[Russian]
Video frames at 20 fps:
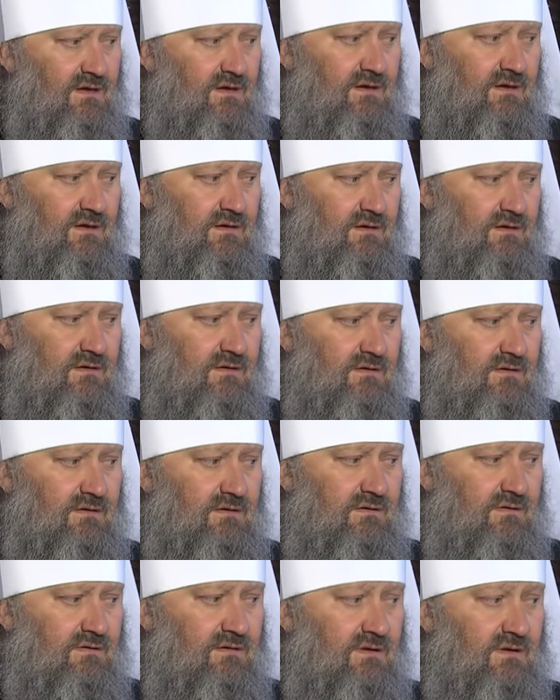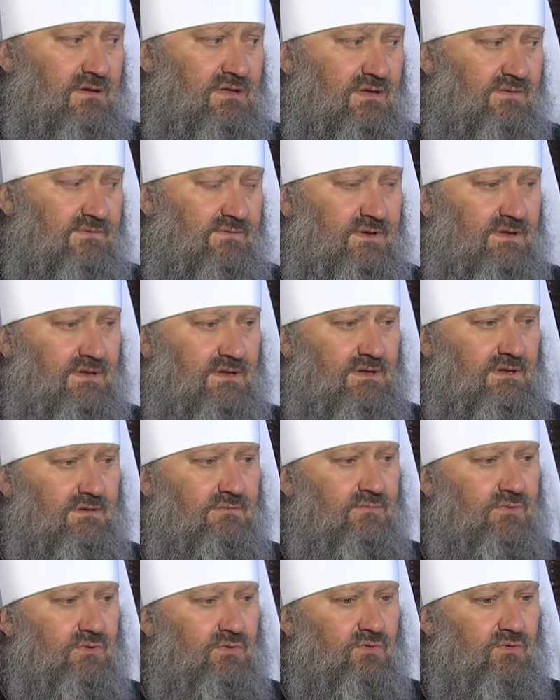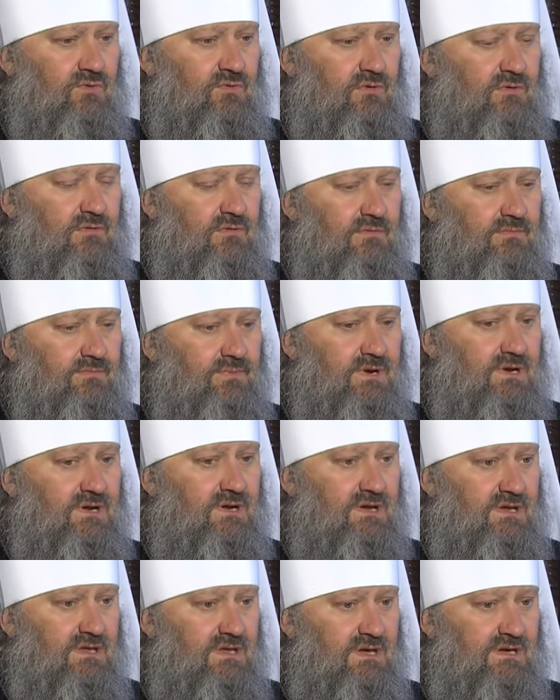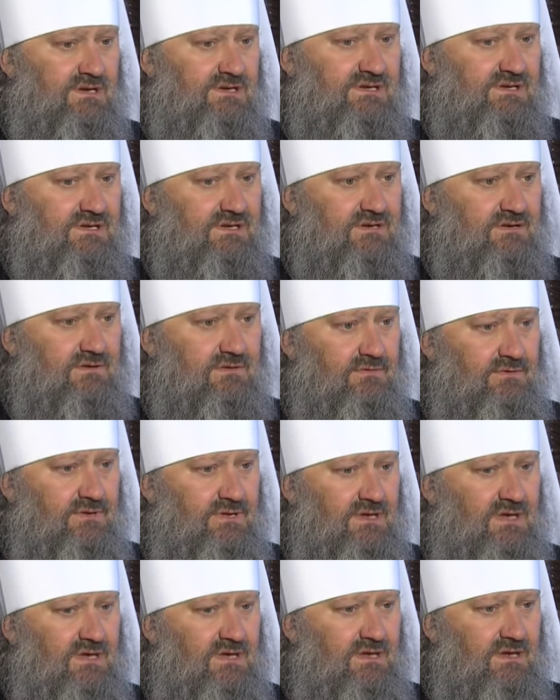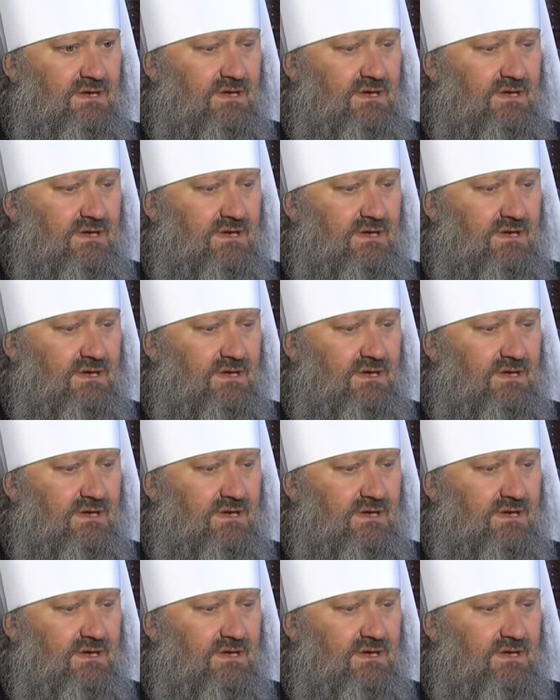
э, когда видели много приходящих людей,